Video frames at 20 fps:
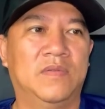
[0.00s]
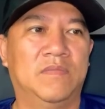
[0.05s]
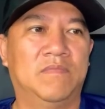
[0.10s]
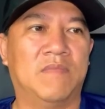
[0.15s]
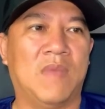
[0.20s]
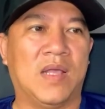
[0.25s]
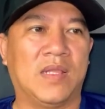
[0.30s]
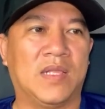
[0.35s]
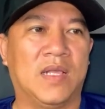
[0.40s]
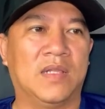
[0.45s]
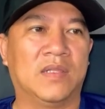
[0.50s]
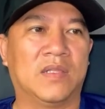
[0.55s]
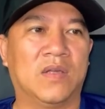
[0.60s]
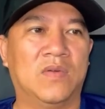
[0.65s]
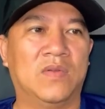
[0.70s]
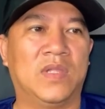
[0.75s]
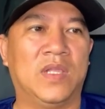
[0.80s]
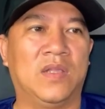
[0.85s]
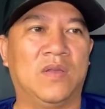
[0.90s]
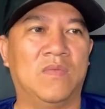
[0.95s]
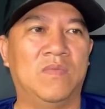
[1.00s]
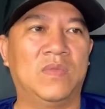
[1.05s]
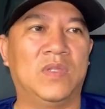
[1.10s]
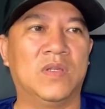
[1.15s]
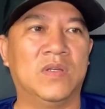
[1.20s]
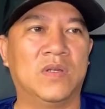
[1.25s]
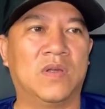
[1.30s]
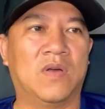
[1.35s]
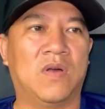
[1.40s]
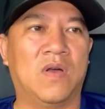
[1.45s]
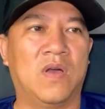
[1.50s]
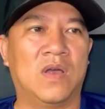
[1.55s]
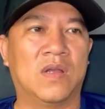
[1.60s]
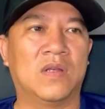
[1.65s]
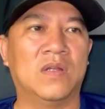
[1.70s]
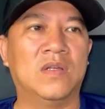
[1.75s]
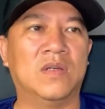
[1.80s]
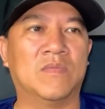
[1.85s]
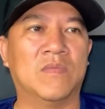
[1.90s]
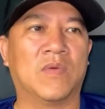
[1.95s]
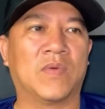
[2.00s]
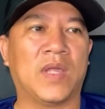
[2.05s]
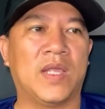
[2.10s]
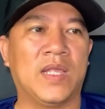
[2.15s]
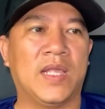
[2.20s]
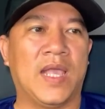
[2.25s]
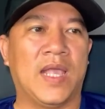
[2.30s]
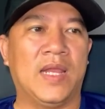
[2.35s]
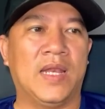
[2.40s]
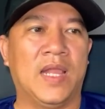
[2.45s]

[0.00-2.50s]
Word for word: bản thân tôi thì cũng chưa có được một cái ngày